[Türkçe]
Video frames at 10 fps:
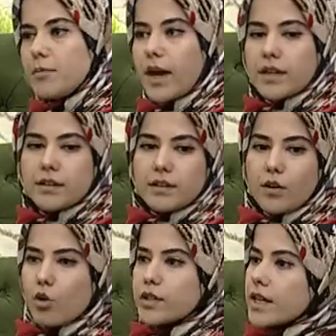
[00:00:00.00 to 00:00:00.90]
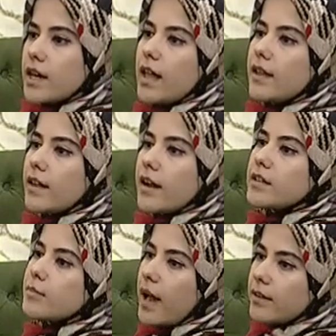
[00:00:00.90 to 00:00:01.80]
Bak e, ortak
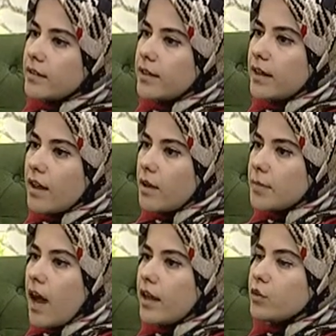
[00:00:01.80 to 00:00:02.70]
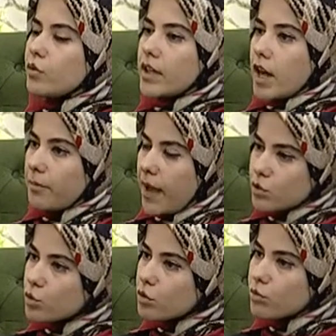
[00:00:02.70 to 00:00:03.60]
alanlarda ben hani bir anne olarak ben
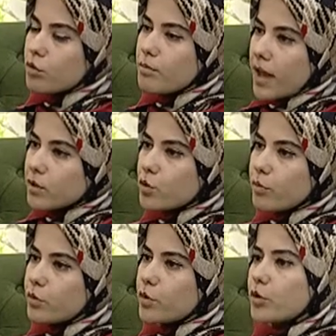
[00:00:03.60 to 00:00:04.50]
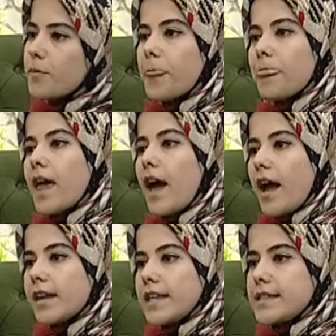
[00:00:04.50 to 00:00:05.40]
sorumluyum, ben topluyorum.
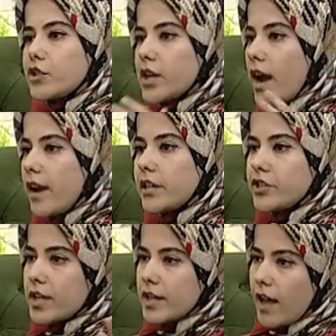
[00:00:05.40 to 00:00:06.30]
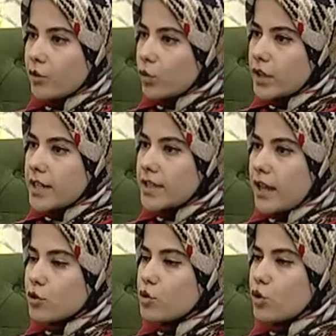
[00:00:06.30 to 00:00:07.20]
Herkes işte kardeşlerin kendi
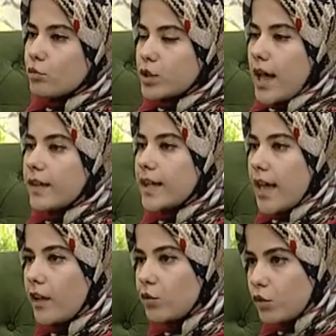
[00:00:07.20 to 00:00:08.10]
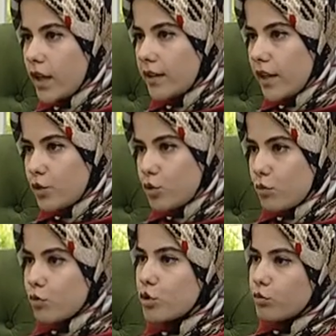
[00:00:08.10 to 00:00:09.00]
odalarından sorumlu, sen de kendi odandan
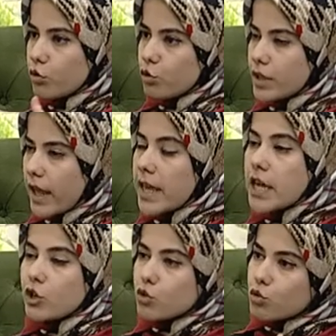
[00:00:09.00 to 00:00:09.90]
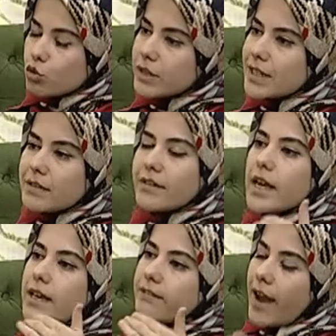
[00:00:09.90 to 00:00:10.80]
sorumlusun bu yüzden. Çocuklara
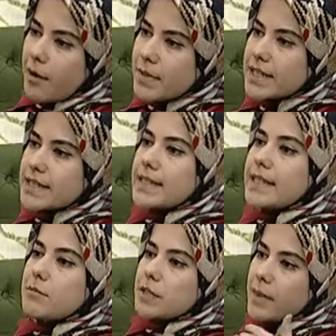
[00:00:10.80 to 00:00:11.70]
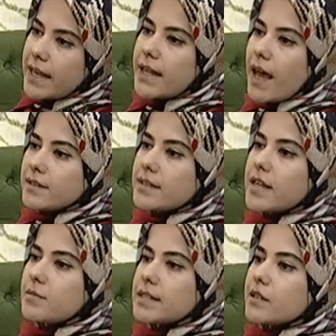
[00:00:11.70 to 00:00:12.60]
vermek istediğimiz
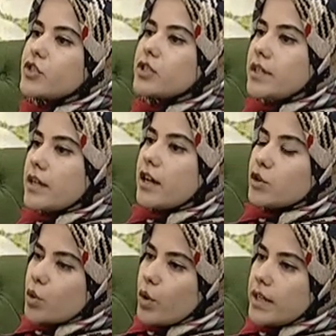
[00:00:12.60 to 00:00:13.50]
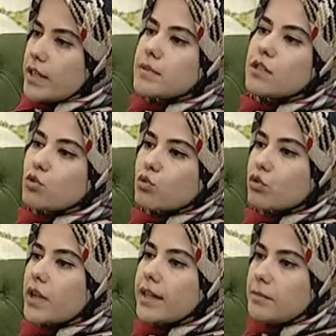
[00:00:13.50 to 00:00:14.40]
beklentilerimizi açıklayarak söylediğimizde
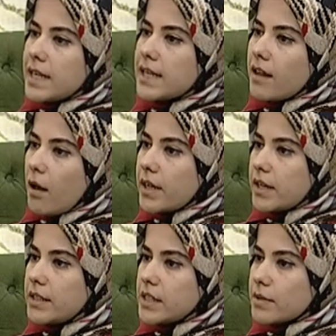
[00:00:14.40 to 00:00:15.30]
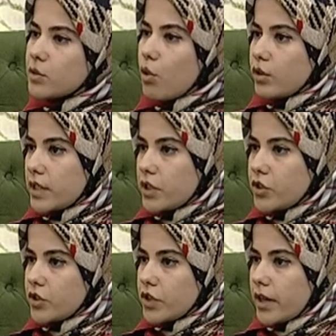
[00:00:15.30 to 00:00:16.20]
çocuklarda bir ikna mekanizması ortaya
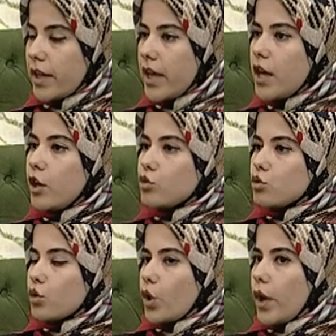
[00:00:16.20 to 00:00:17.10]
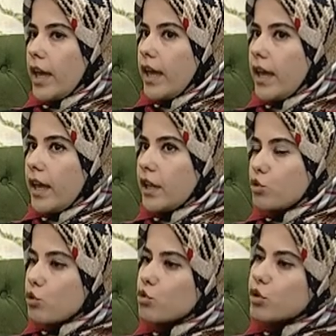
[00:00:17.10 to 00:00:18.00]
çıkacak. Çünkü e,
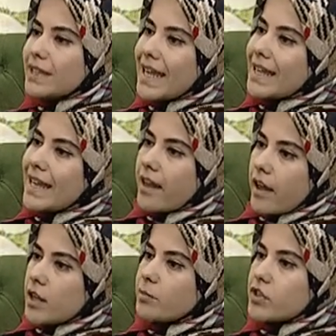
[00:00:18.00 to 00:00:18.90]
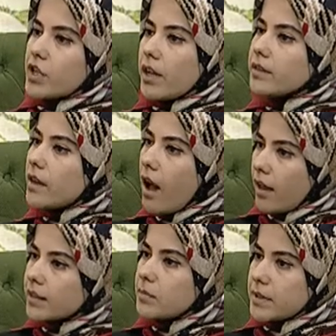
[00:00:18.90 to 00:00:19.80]
çocuk neyi neden yapacağını
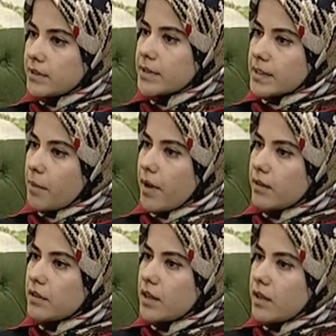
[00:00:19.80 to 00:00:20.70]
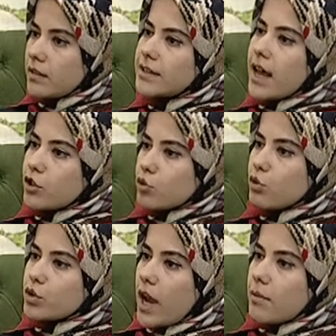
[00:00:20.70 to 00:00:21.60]
anlamadığı zaman direnç
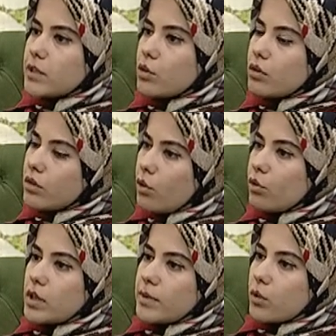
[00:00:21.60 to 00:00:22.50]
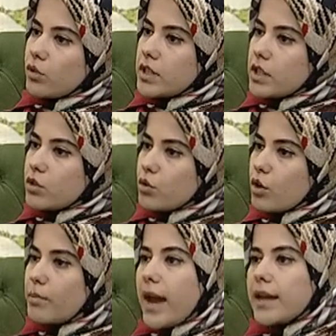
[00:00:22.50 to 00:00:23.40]
göstermesi o, zaman ortaya
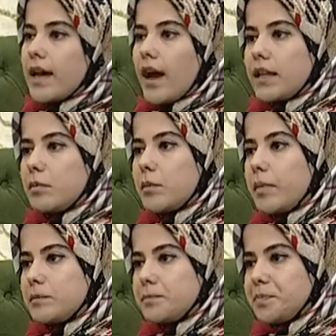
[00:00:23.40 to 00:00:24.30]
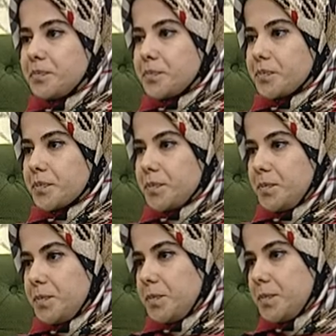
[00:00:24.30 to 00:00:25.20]
çıkıyor. Belki anne baba bizim
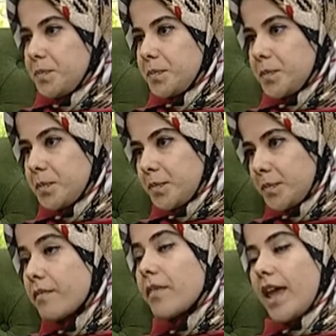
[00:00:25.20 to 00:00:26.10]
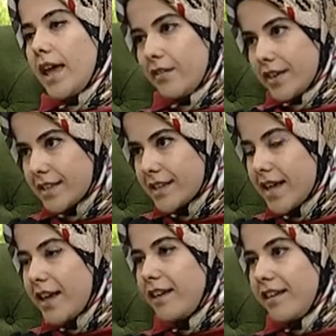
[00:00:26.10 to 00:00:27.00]
için anlamlı aslında ama evet. onun
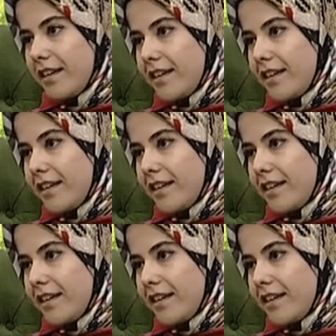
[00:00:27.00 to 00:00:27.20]
için